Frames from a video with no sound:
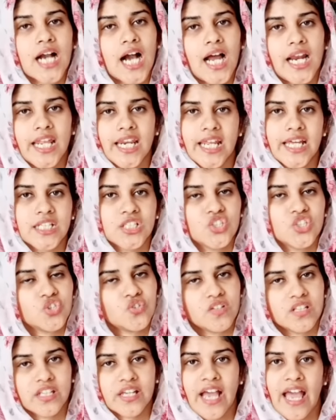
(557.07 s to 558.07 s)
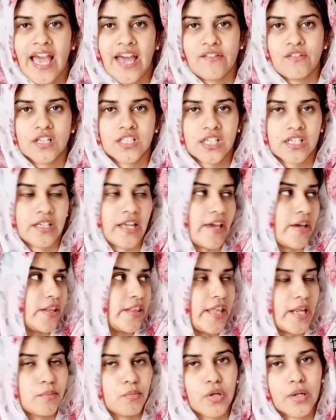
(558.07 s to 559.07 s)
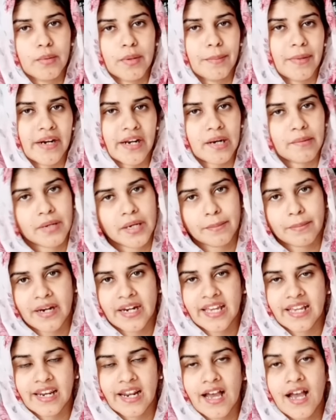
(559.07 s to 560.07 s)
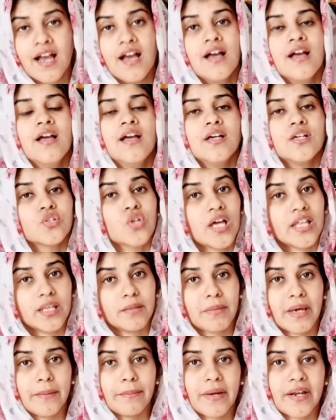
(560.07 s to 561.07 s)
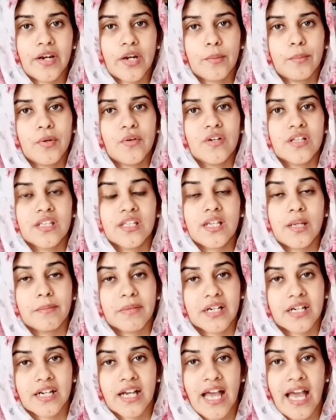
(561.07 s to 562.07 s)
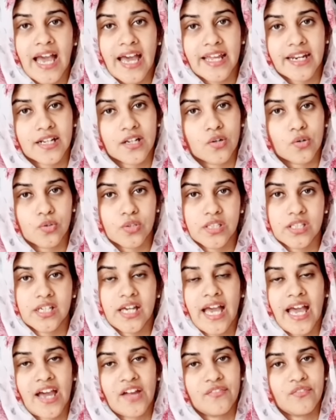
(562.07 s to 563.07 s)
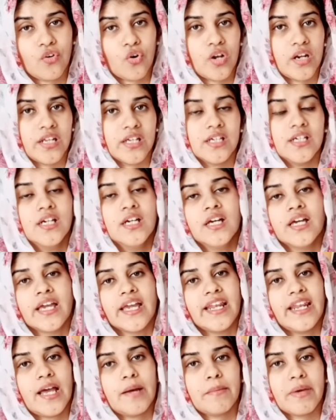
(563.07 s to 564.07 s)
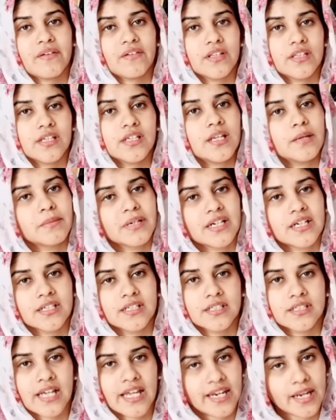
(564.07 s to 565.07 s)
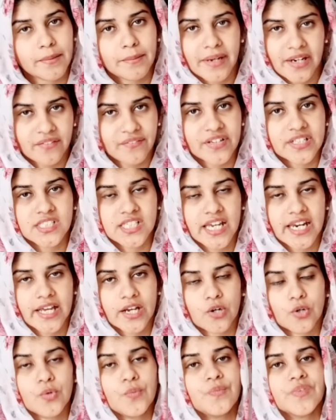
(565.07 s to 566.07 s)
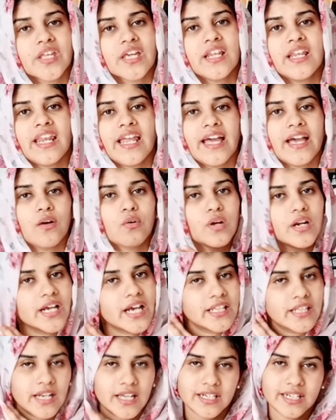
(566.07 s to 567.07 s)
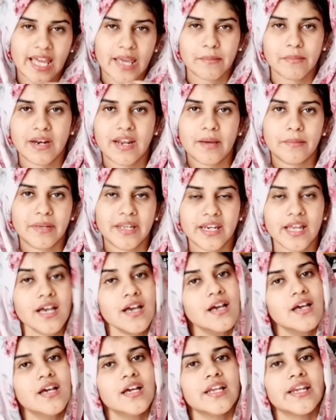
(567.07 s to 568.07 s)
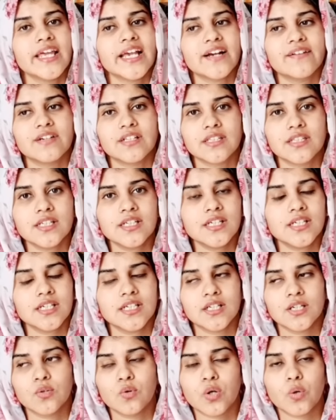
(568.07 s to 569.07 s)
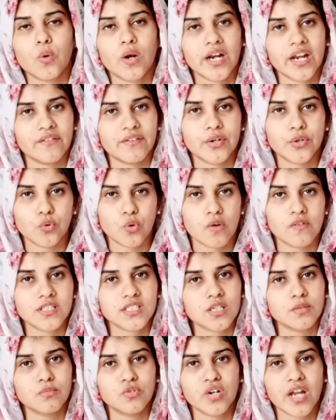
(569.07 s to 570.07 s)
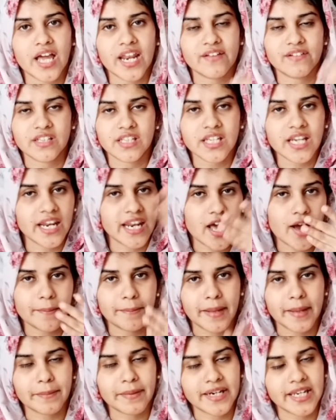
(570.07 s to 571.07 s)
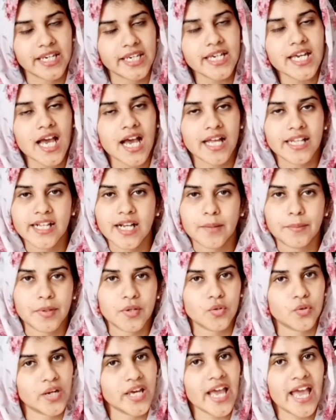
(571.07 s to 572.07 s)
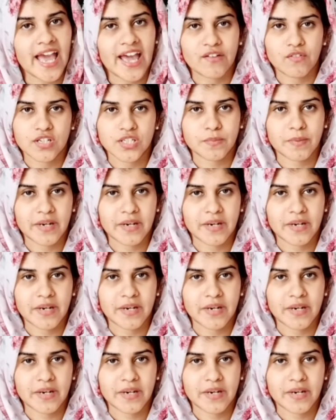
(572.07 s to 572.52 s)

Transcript: காலையில் எழுந்துச்சு வந்து ஹேர் வாஷ் இல்லை தினமும் நம்ம பண்ணுற மாதிரி பண்ணிக்கலாம் ஸோ அந்த மாதிரி பண்ணுறப்போ வந்து நமக்கு ஹேர் க்ரோத்து ஹேர் ஃபாலு எல்லாமே வந்து நமக்கு நல்ல பெனிஃபிட்ஸ் கிடைக்கும் இல்லை அவங்களுக்கு அதெல்லாம் டைம் இல்லை அப்படின்னா நீங்கள் வந்து ஒரு ஒன் ஹவர் டூ ஹவர்ஸ்க்கு முன்னால் வந்து நல்லா அப்ளை பண்ணிவிட்டு அதுக்கப்புறம் கூட ஹேர் வாஷ்